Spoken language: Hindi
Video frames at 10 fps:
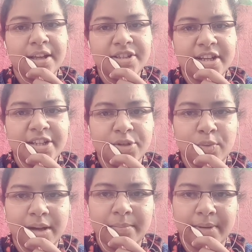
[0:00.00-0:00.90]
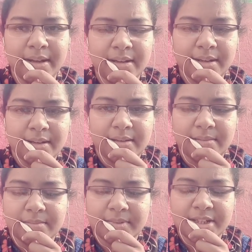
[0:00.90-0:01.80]
1981 में
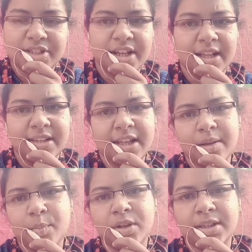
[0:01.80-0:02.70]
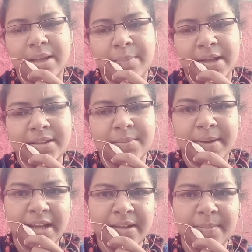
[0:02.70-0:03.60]
संजय गांधी के मौत के बाद
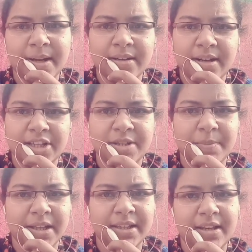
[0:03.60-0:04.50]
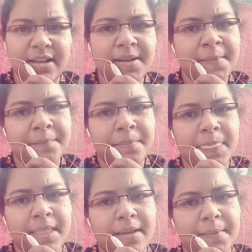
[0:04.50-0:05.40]
पहली बार राजीव गांधी ने
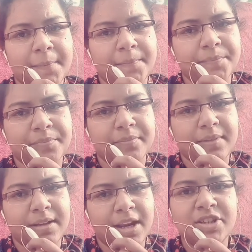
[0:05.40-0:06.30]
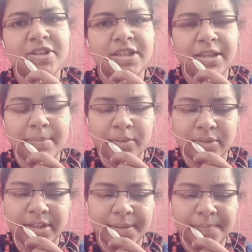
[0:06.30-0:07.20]
राजनीति में
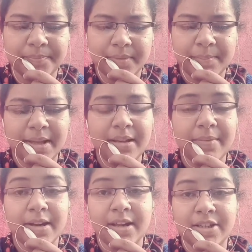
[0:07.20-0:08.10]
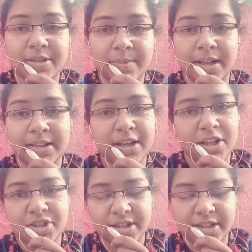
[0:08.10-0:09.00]
उतरे पहली बार राजीव गांधी
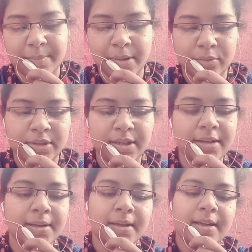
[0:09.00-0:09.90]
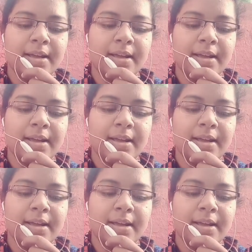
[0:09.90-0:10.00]
राजनीति में उतरे